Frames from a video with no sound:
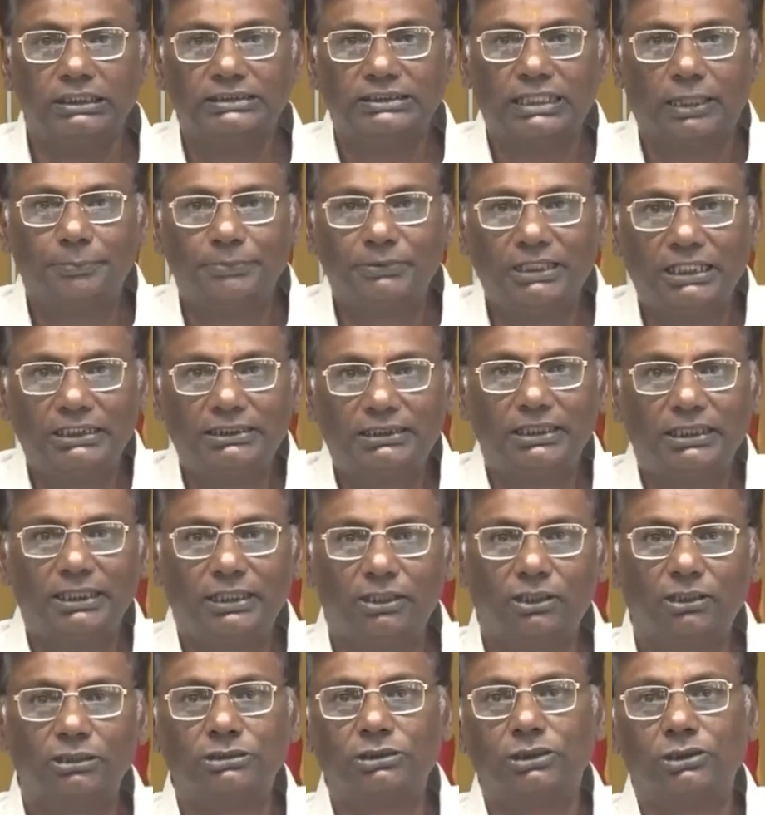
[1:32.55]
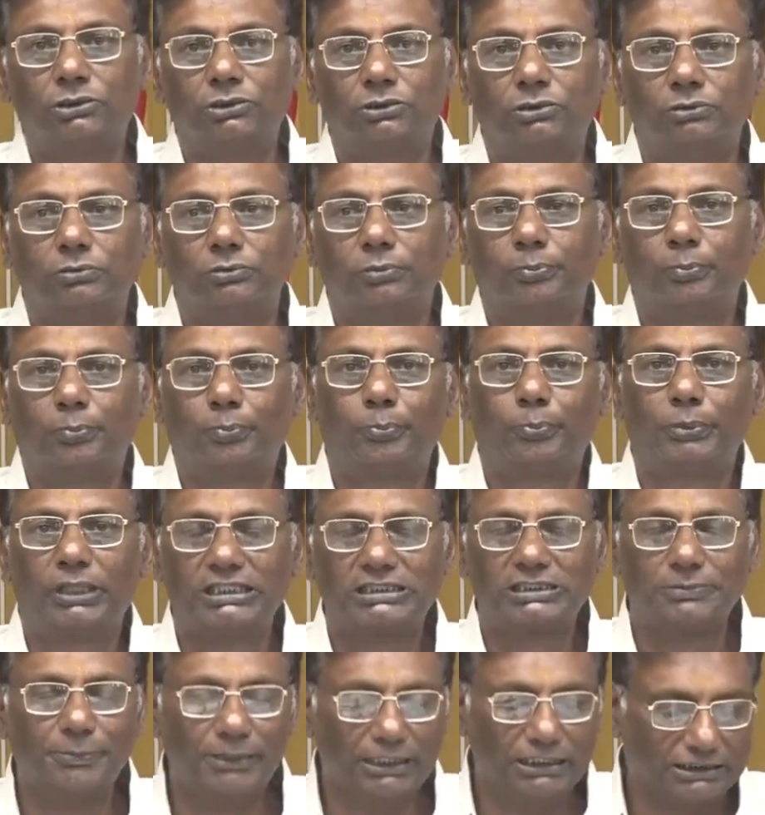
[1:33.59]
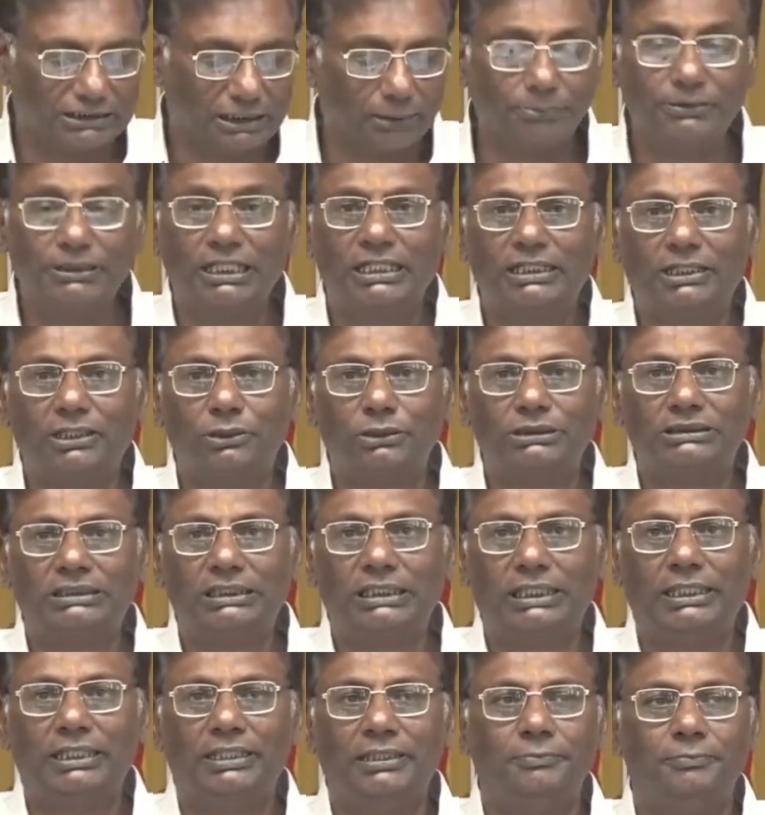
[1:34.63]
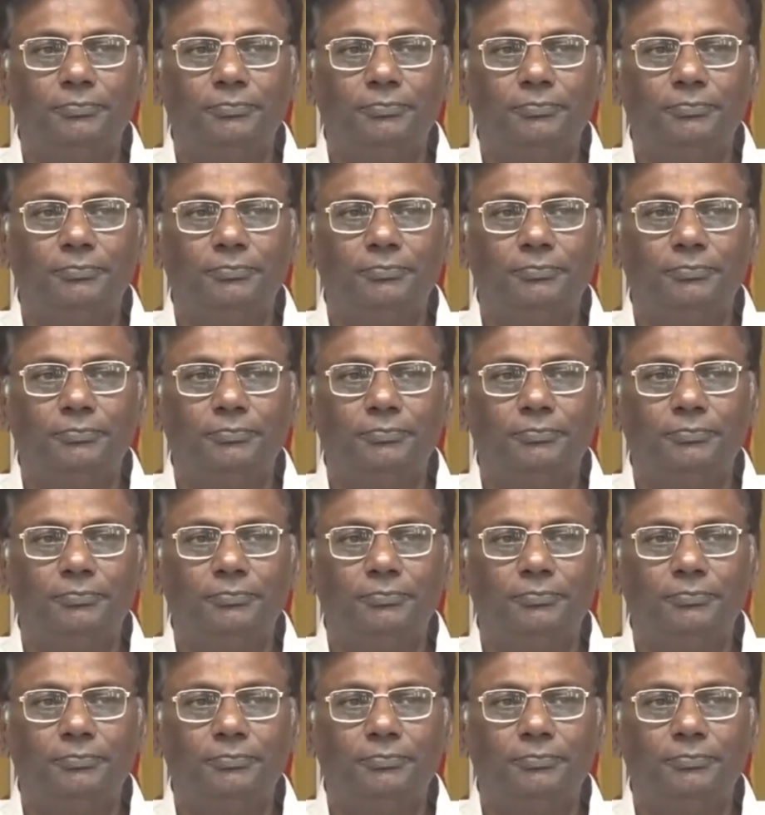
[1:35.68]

ఈ సబ్జెక్ట్ ఈరోజు ప్రెస్ మీట్ సబ్జెక్ట్ వచ్చి